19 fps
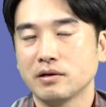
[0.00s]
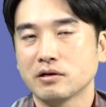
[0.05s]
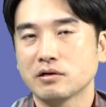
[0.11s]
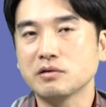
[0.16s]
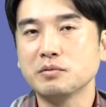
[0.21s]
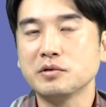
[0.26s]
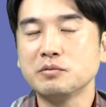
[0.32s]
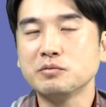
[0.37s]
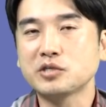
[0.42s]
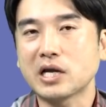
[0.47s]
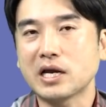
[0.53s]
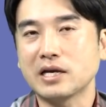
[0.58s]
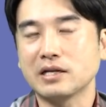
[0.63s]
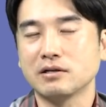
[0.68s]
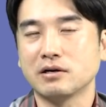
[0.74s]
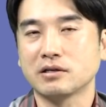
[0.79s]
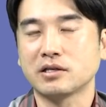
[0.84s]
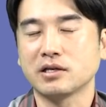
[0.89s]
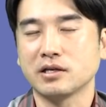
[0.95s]
그럼
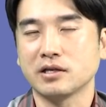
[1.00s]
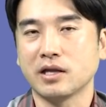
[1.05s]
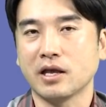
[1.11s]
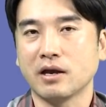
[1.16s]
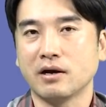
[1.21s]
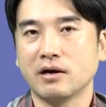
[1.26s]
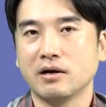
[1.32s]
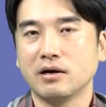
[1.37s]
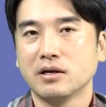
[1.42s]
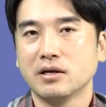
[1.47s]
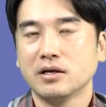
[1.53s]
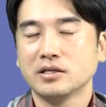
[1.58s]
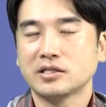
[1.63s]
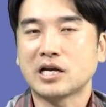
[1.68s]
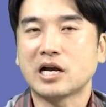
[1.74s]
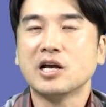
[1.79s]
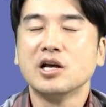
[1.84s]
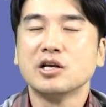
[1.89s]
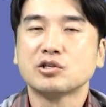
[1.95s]
임차인은 어떻게 돼요?
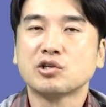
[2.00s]
자,